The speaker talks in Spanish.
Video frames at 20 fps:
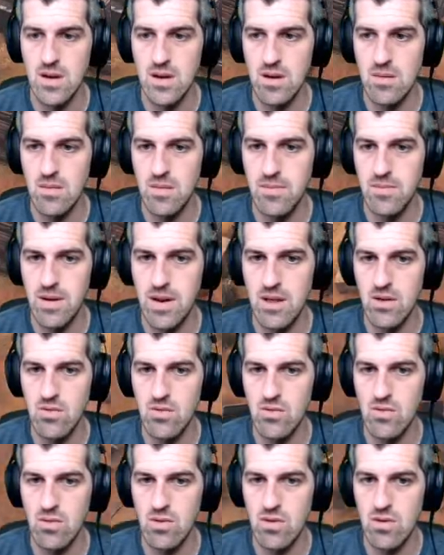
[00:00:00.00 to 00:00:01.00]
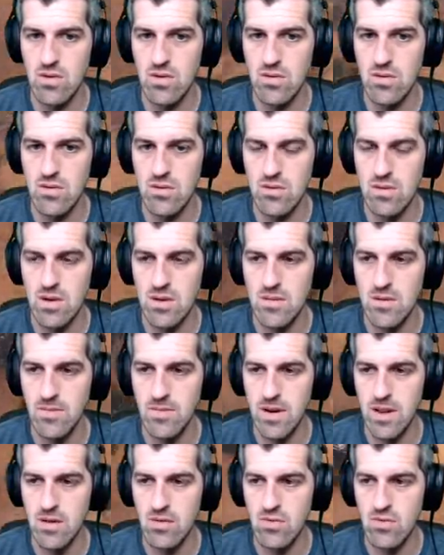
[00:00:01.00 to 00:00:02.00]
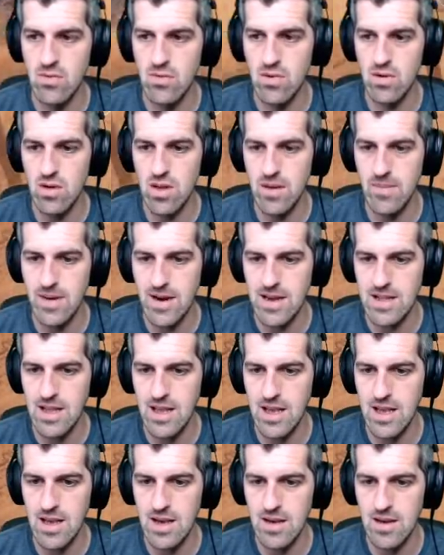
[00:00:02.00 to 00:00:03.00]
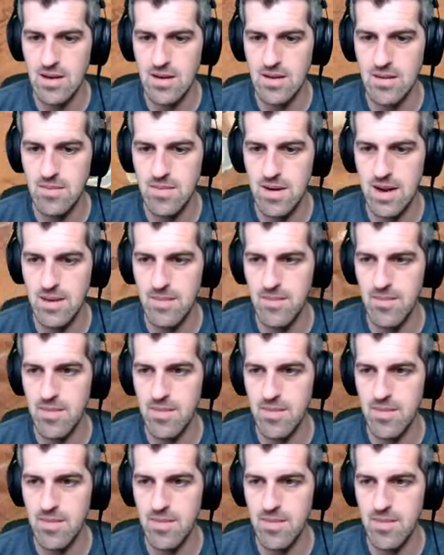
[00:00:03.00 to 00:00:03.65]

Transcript: Hemos perdido un turno... Hemos perdido un turno de paquetería. Vale.